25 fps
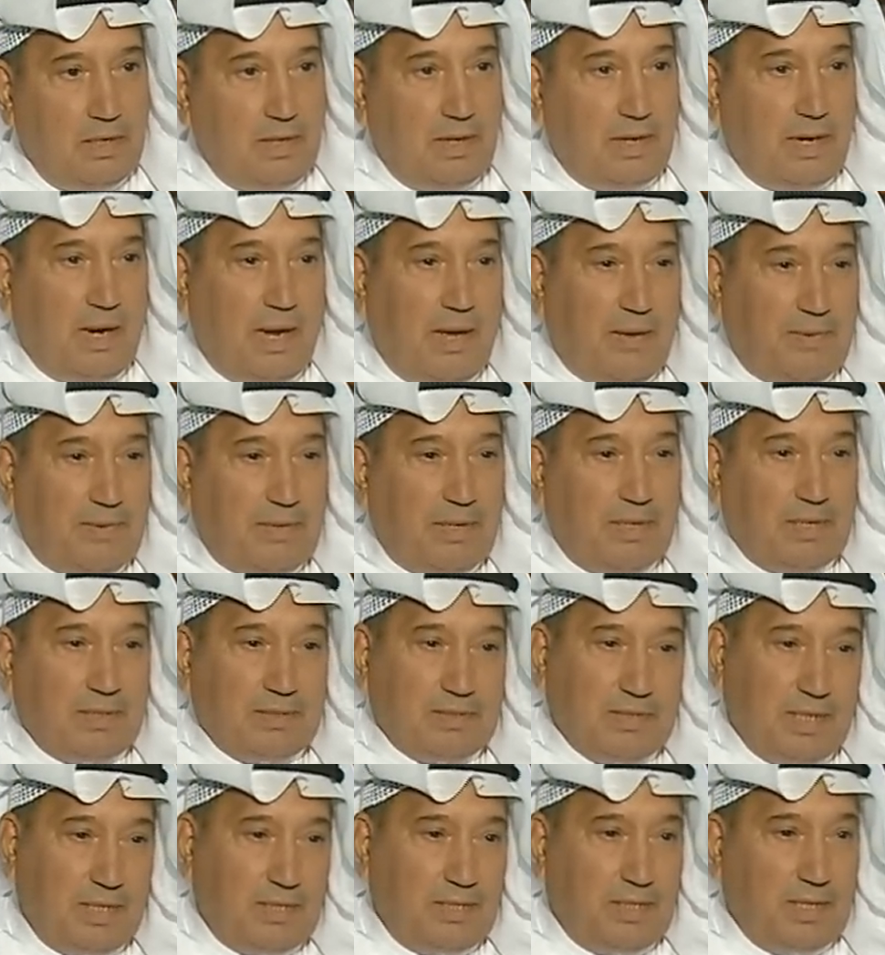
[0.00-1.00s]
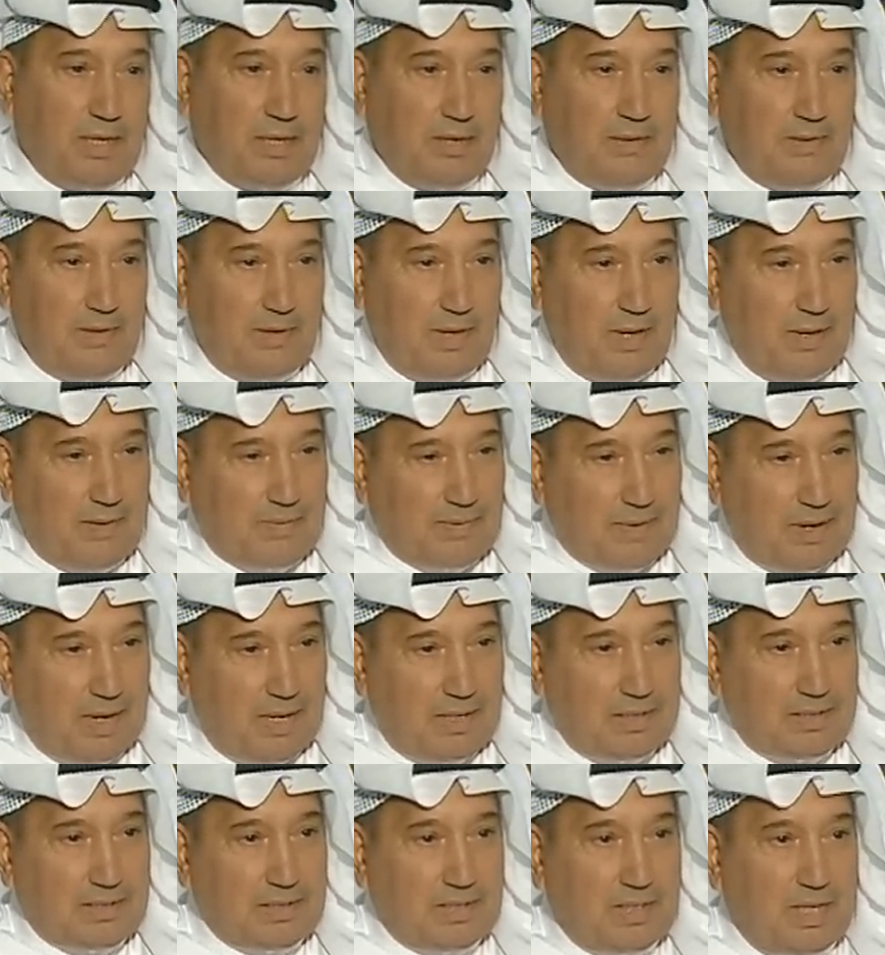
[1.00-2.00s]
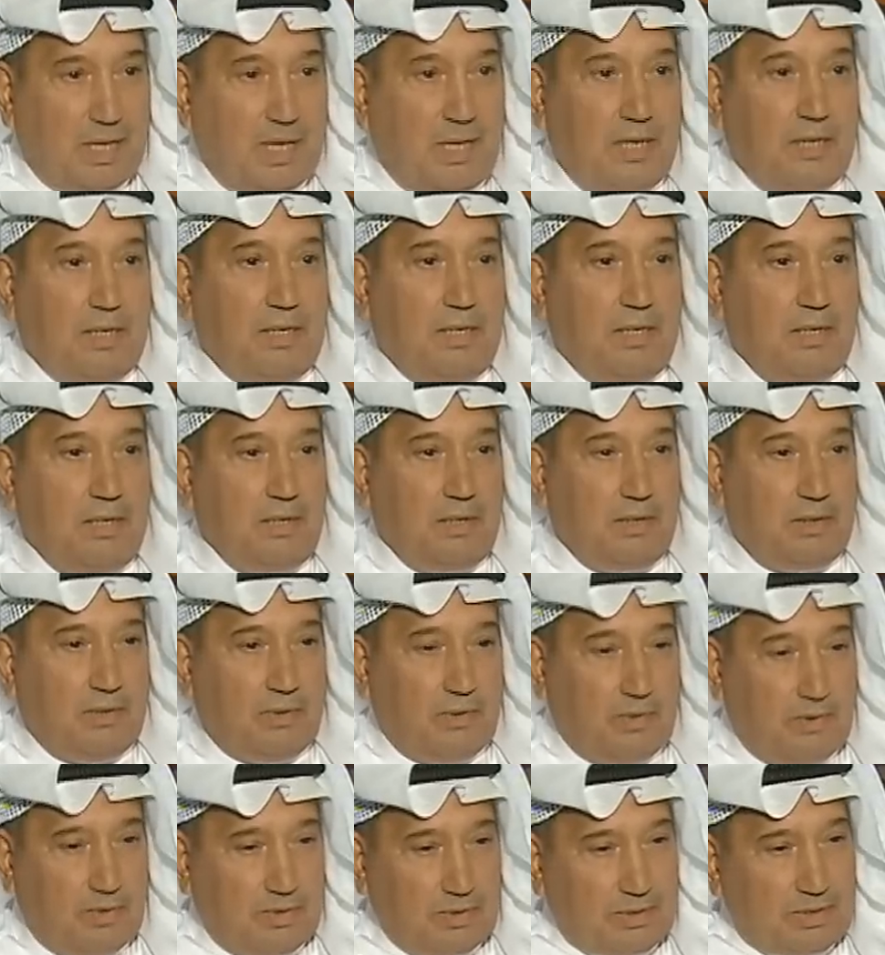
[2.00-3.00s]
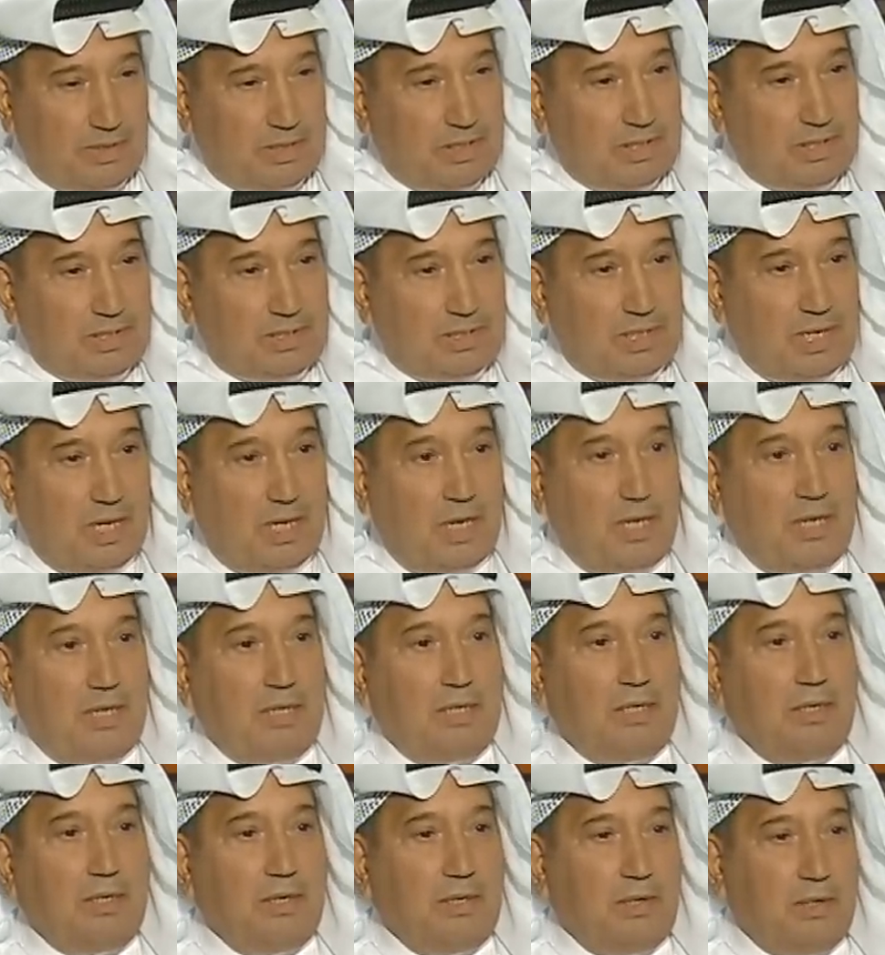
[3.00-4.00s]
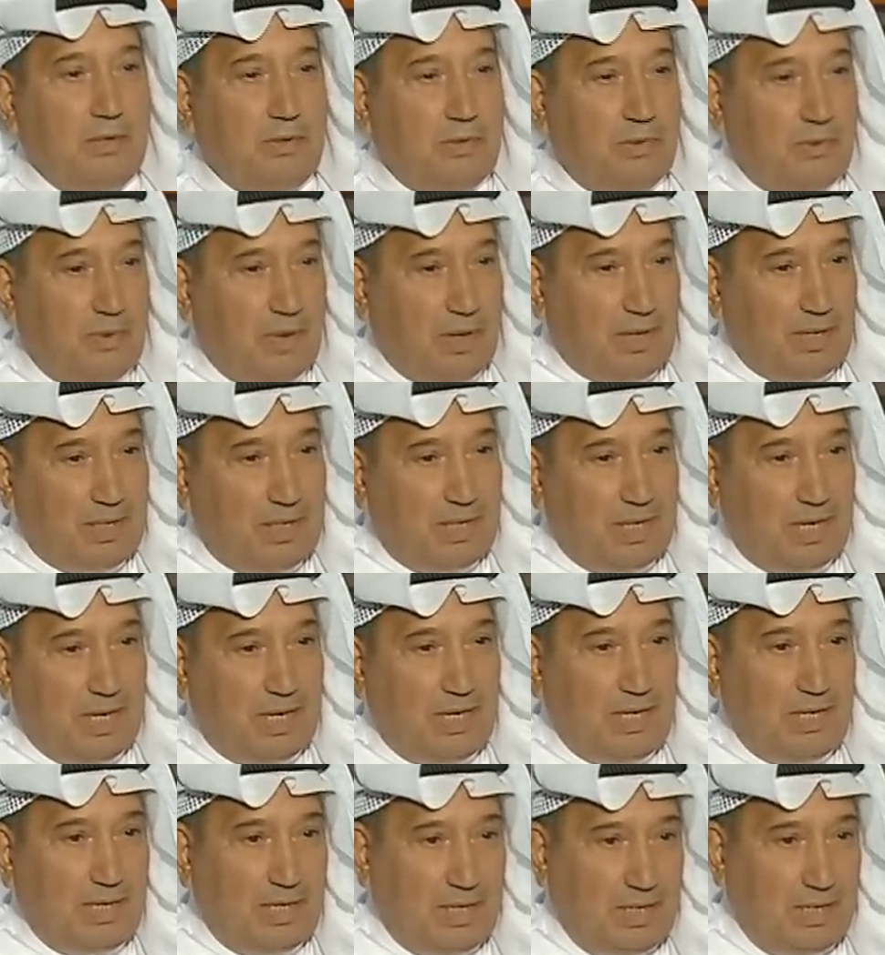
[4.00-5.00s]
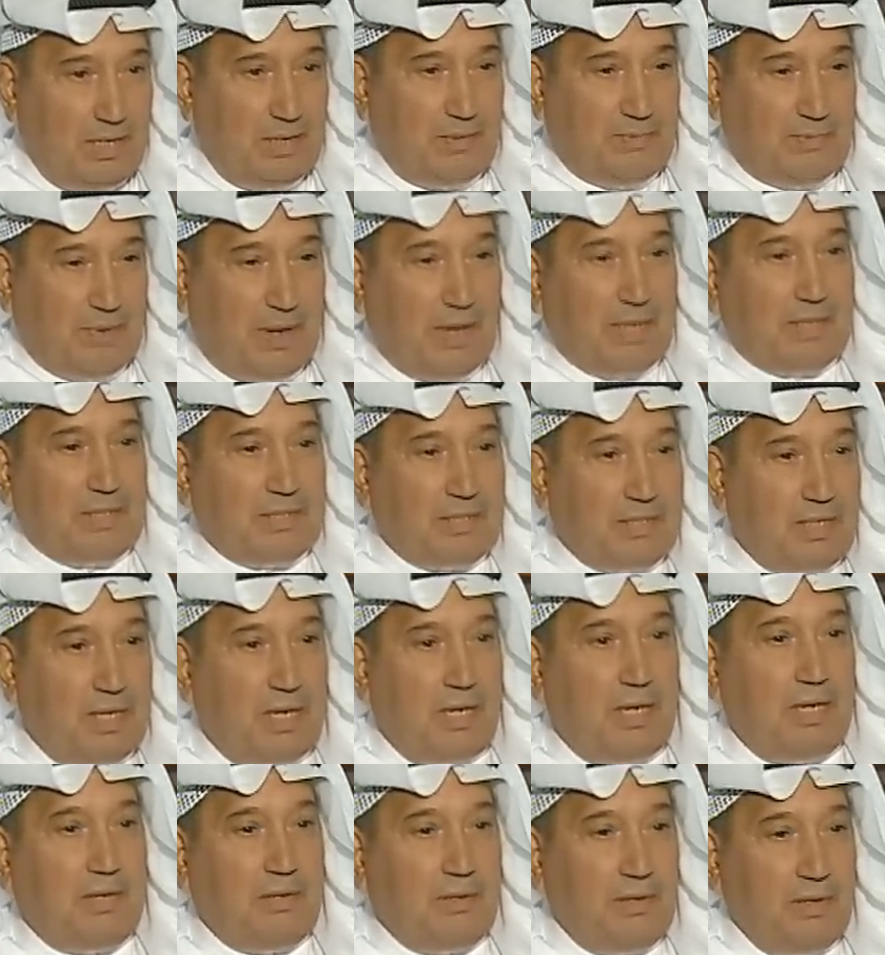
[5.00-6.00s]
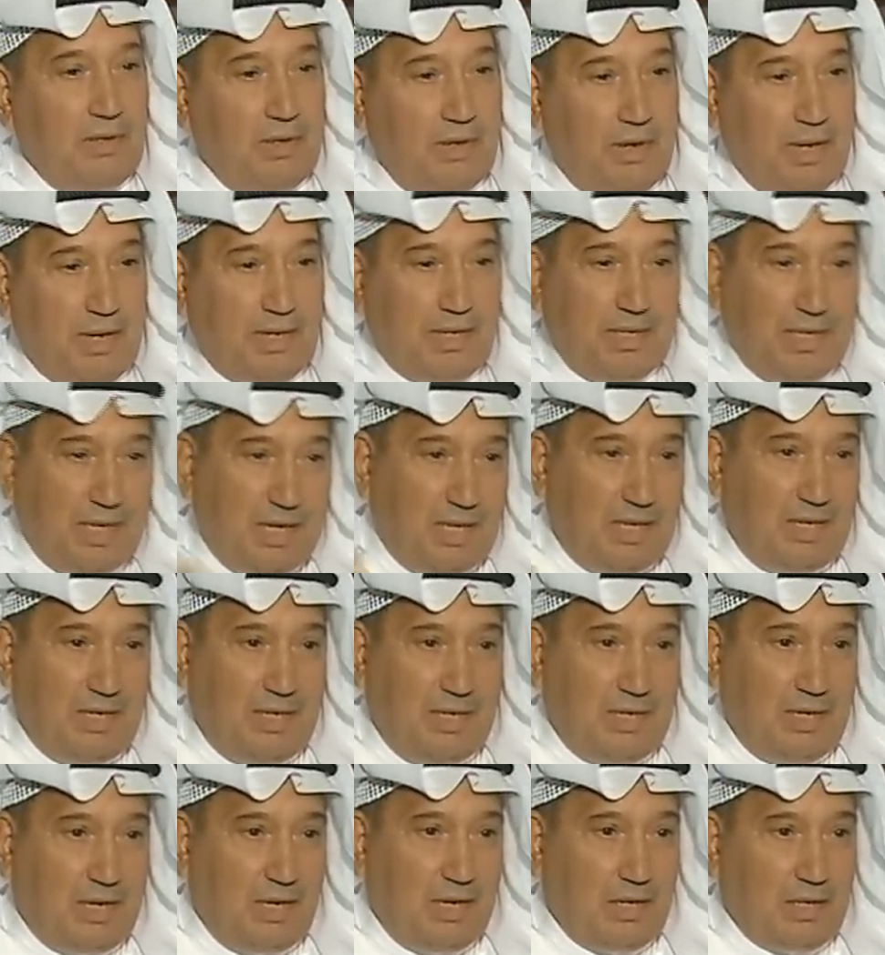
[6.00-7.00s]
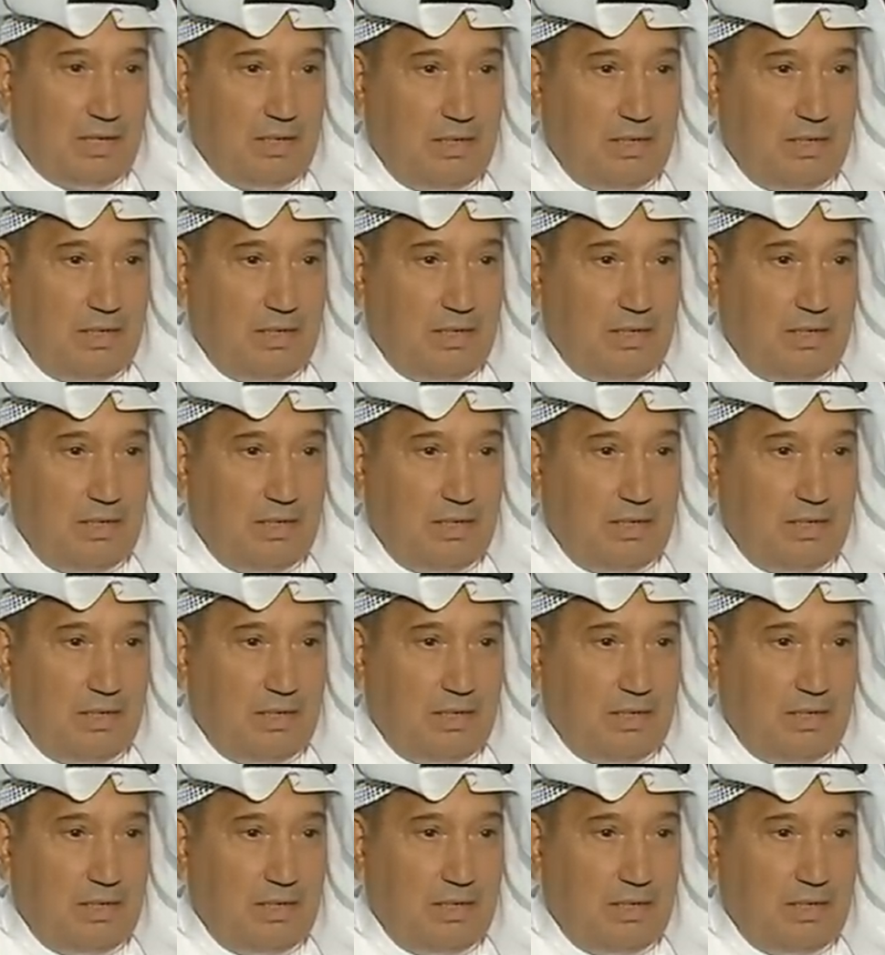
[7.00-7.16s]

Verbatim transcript: إرهابيين صدروا لأفغانستان والشيشان وأخيرا الباكستان أخيرا العراق